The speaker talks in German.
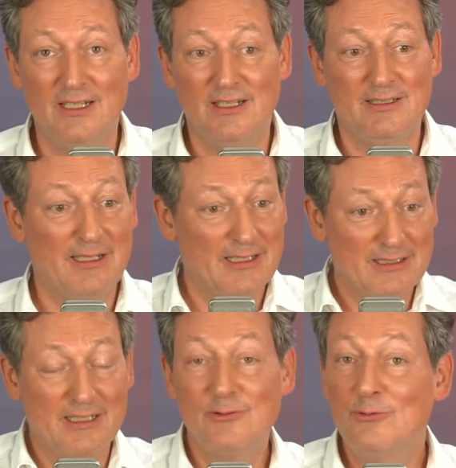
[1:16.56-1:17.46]
Die
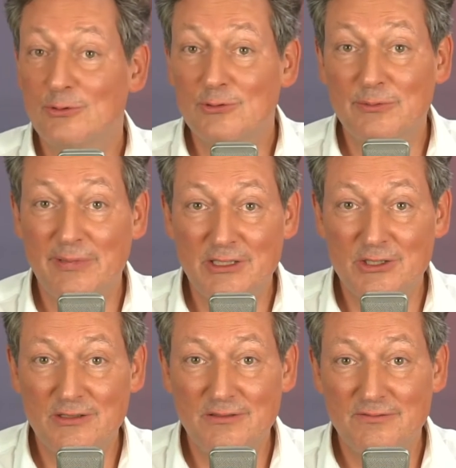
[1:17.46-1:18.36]
Erde kann gut ohne
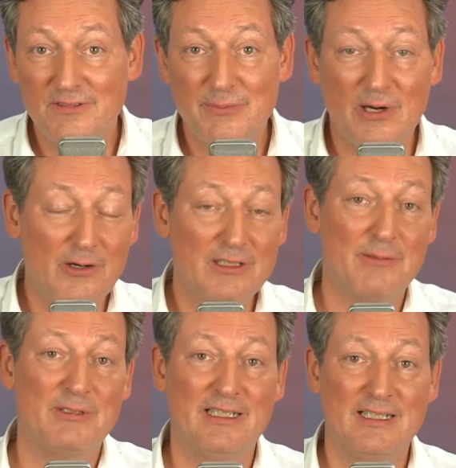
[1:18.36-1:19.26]
Menschen, wir brauchen
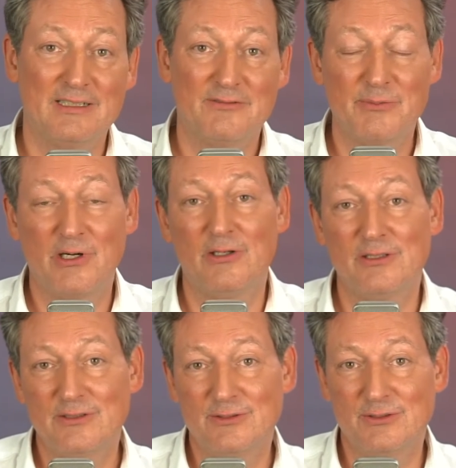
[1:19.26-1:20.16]
aber die Erde, wir
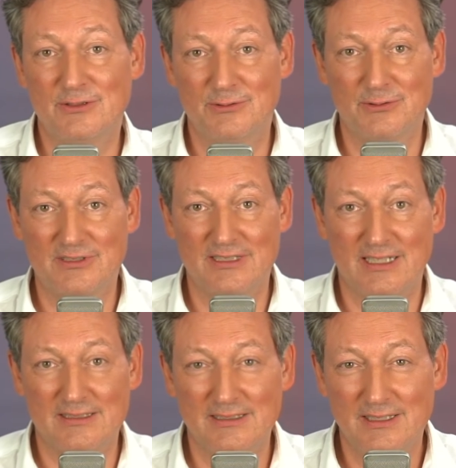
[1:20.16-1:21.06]
brauchen gesunde
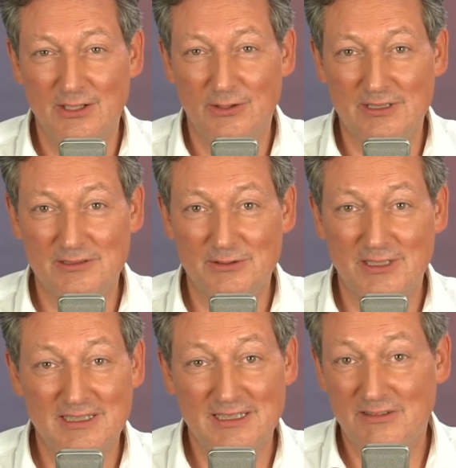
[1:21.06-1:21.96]
Ozeane und dazu
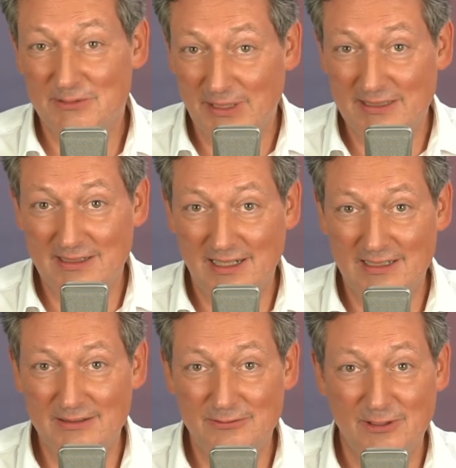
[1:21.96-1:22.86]
kann jeder was
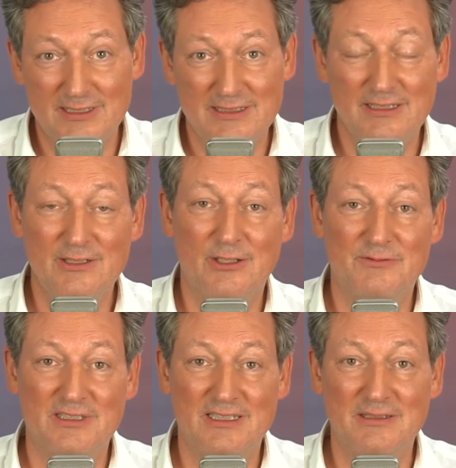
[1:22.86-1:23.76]
beitragen. Vor allen Dingen
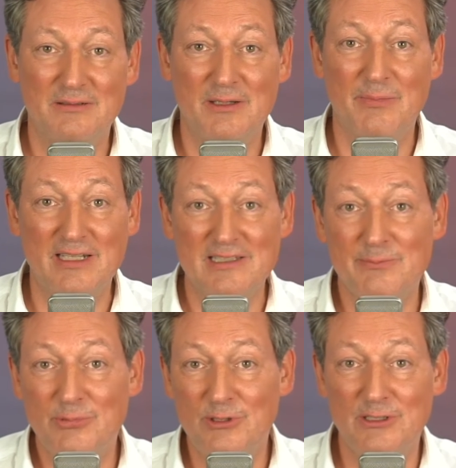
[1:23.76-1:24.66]
können wir den
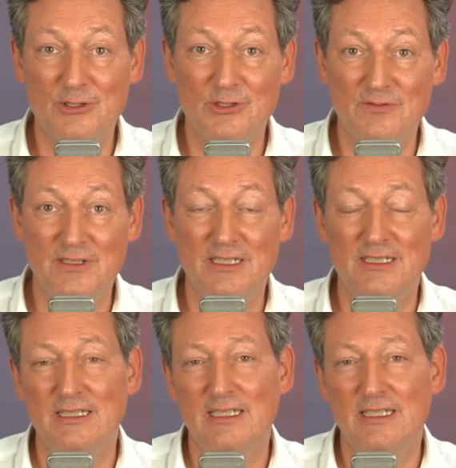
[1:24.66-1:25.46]
gemeinsamen politischen Willen,